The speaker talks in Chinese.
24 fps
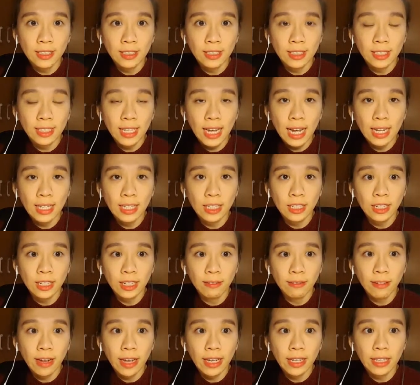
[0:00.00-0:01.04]
的其他的
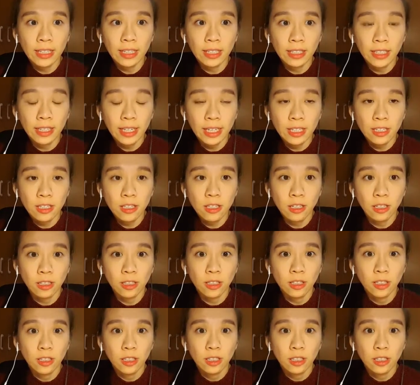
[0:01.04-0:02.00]
另外一个颜色。